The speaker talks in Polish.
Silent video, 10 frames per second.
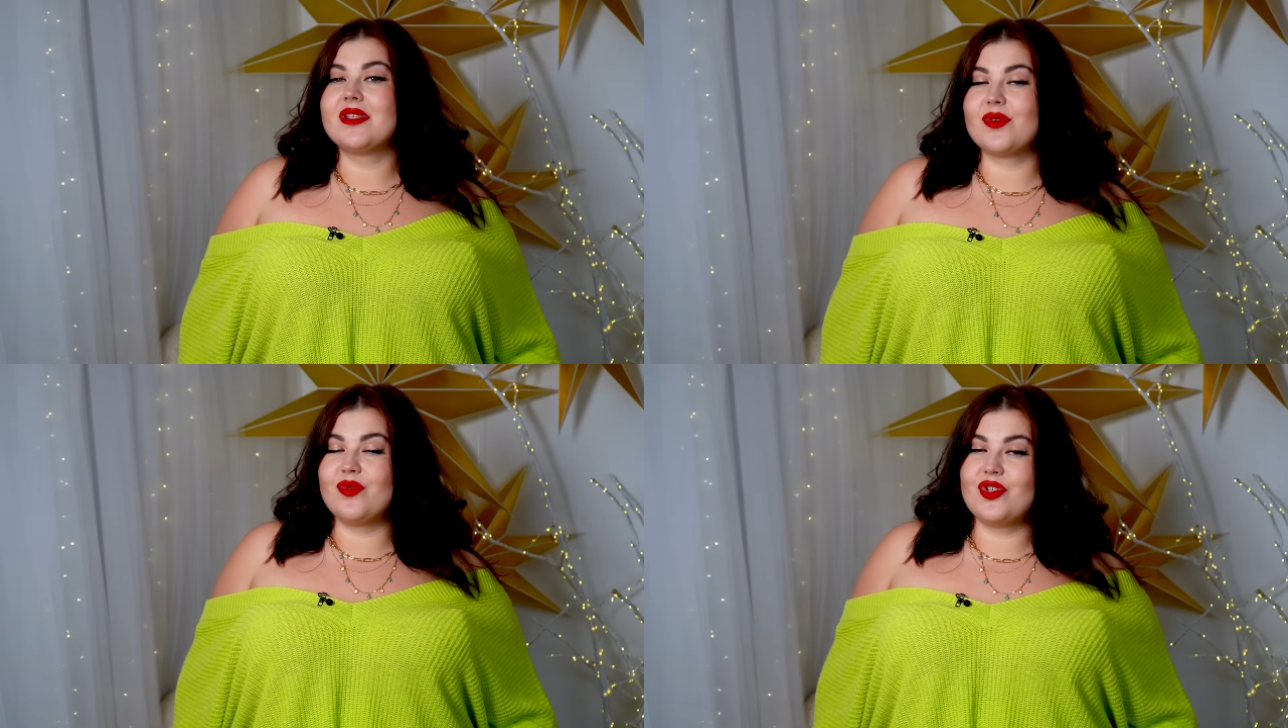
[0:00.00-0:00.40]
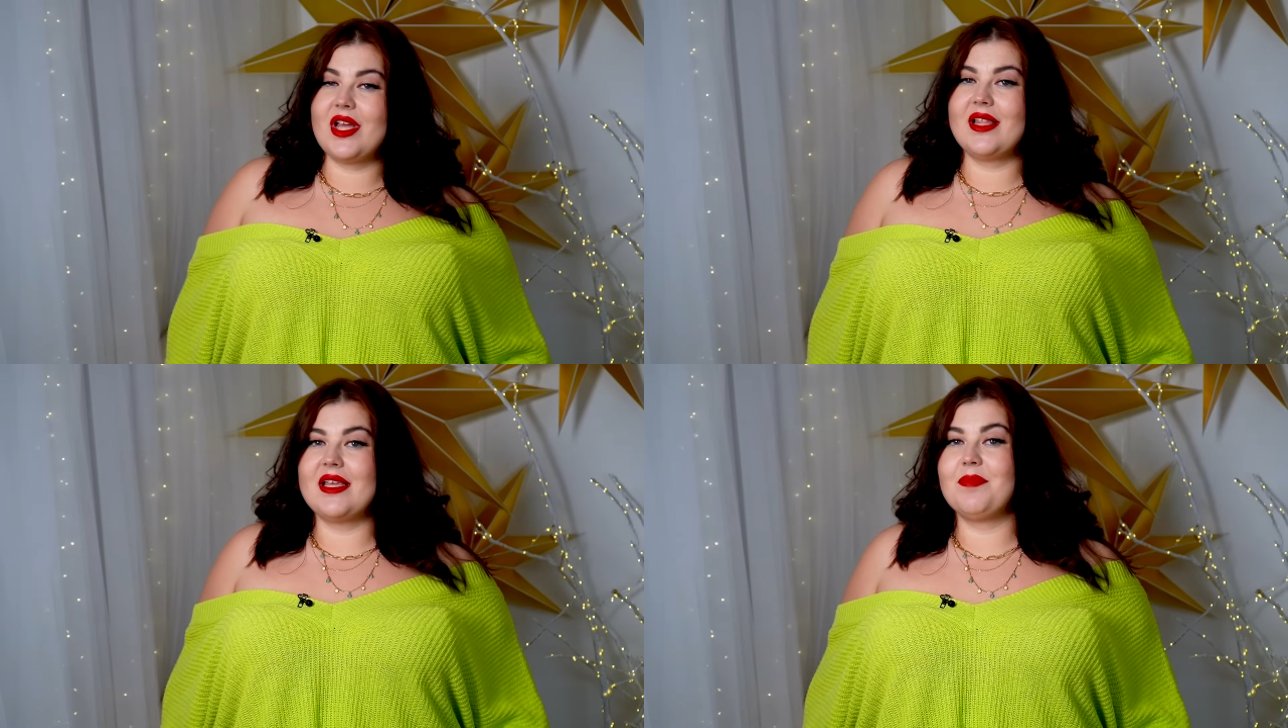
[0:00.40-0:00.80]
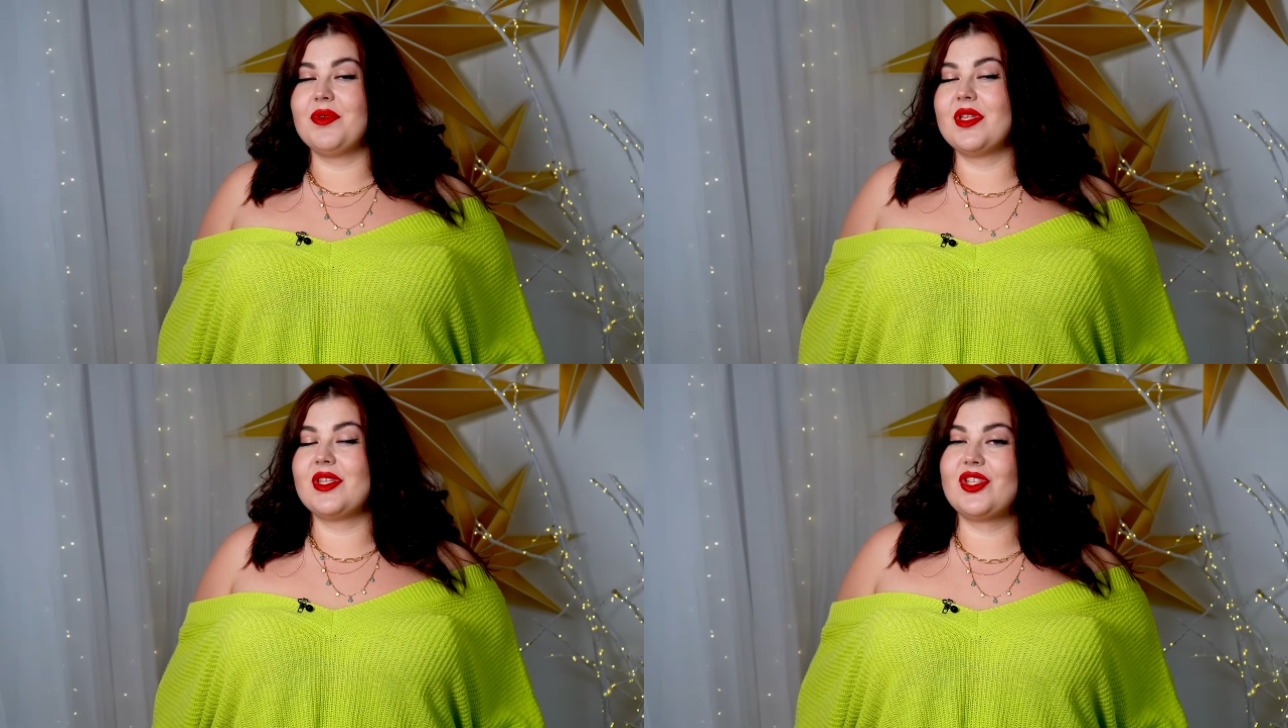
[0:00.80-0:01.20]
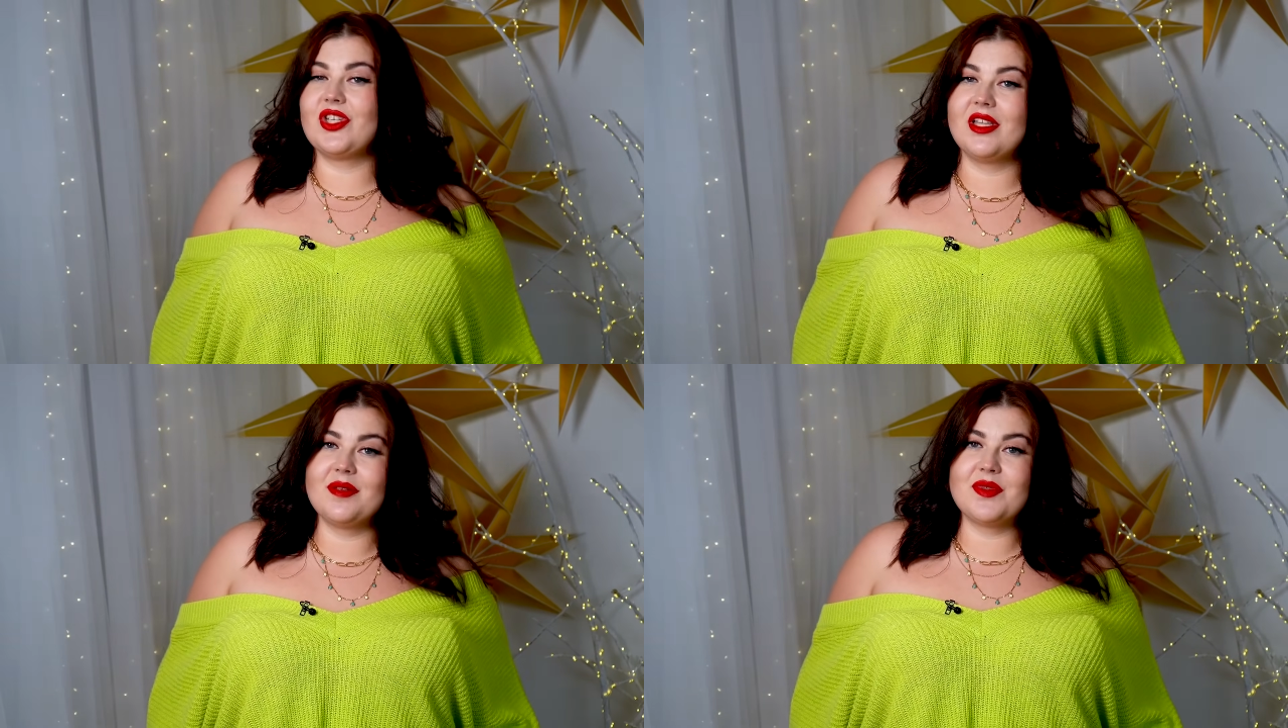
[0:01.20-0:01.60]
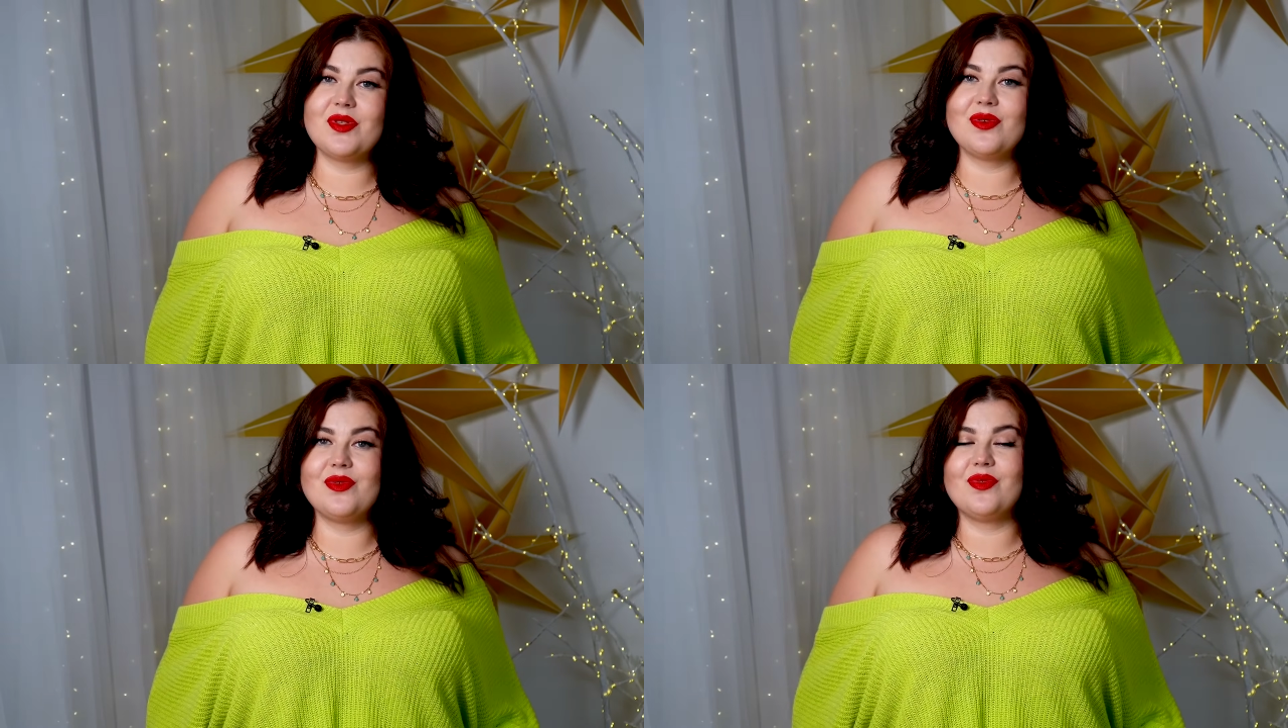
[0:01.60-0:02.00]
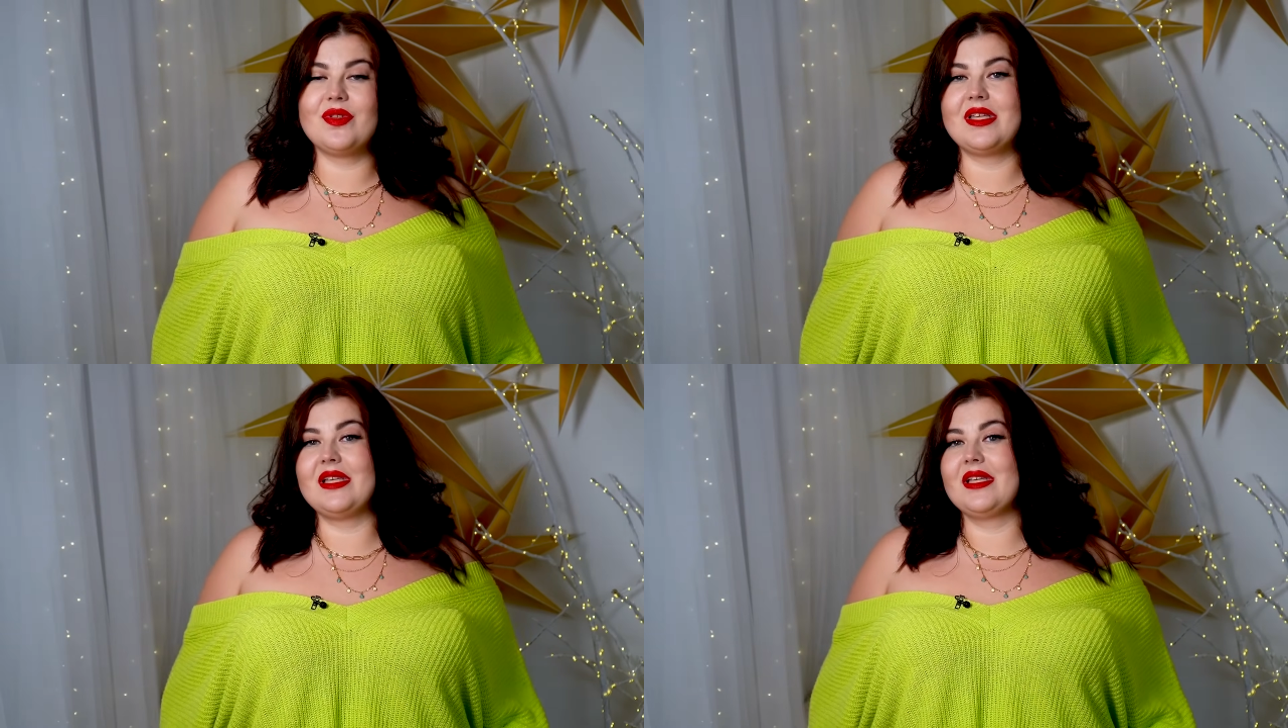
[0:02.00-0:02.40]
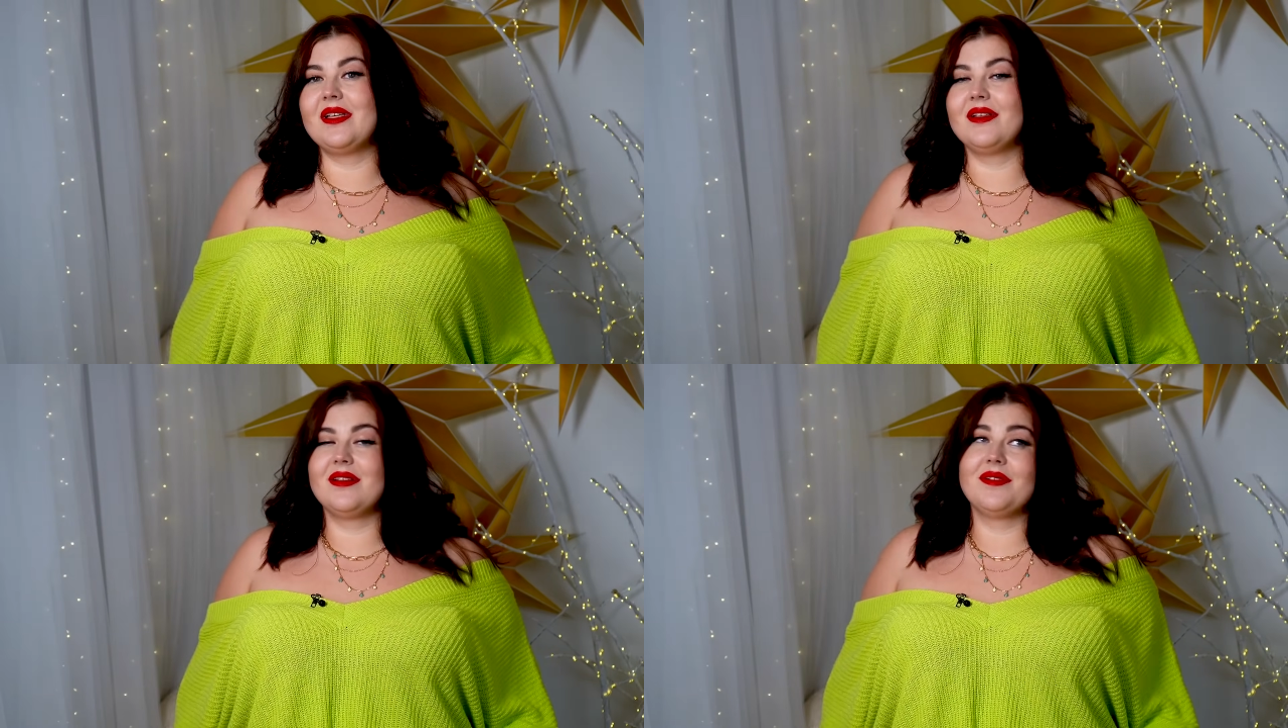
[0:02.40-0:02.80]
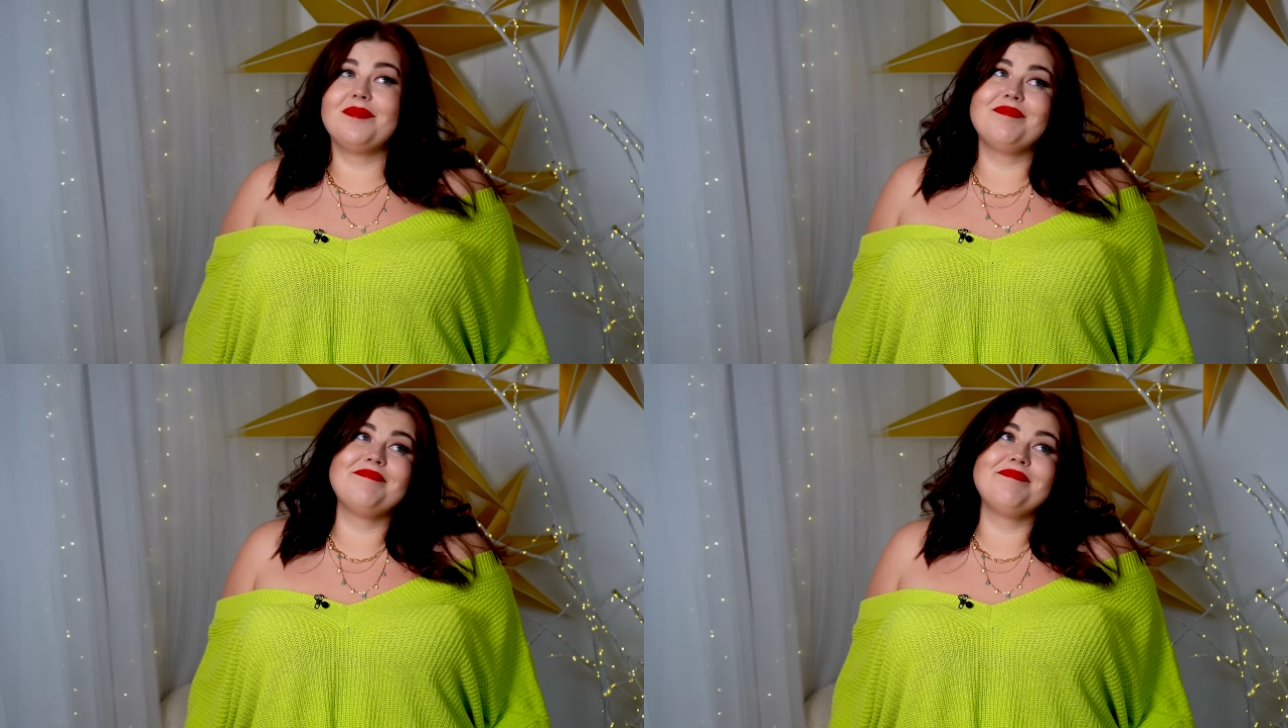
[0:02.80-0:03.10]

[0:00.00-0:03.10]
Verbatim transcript: skórzane, ponad 7 stów i e,